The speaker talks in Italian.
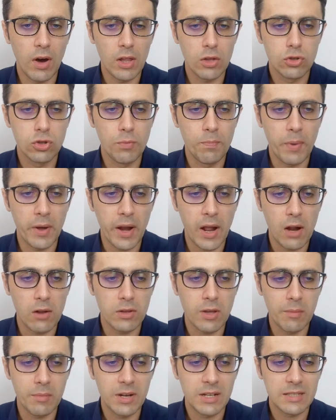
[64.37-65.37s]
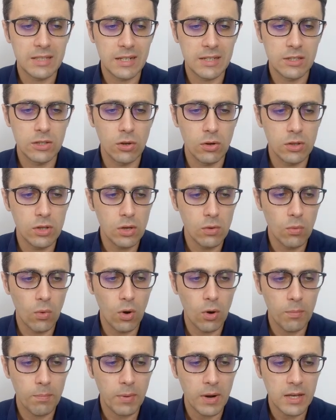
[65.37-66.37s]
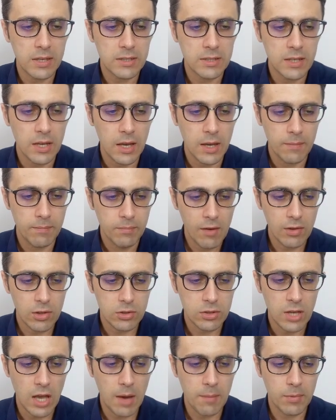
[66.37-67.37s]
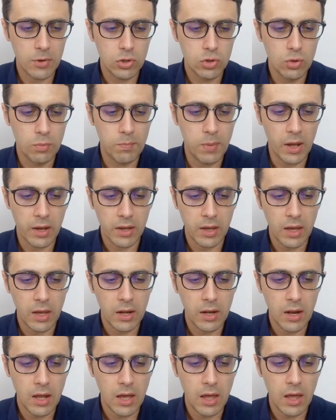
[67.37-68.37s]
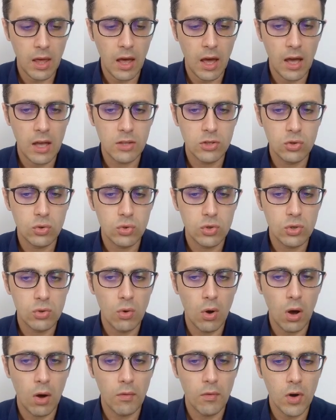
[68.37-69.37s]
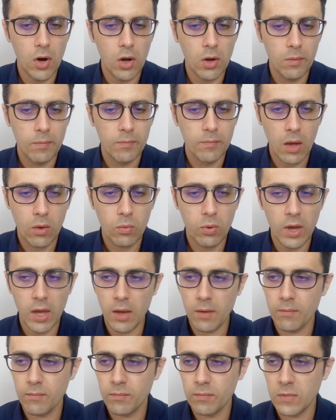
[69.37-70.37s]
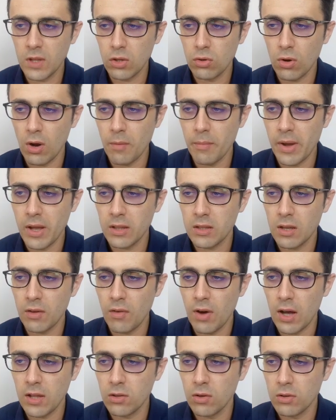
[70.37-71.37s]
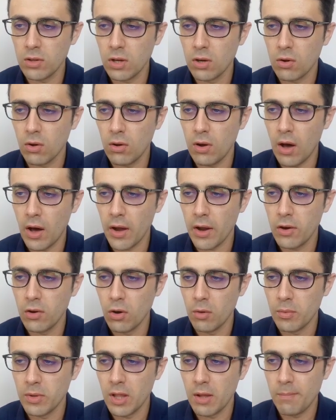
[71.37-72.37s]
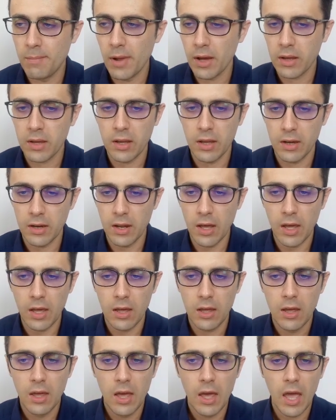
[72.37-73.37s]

vado sul pannello di amministrazione di WordPress e vado sempre su plugin, aggiungi nuovo e qui naturalmente vado ad incollare il nome del plugin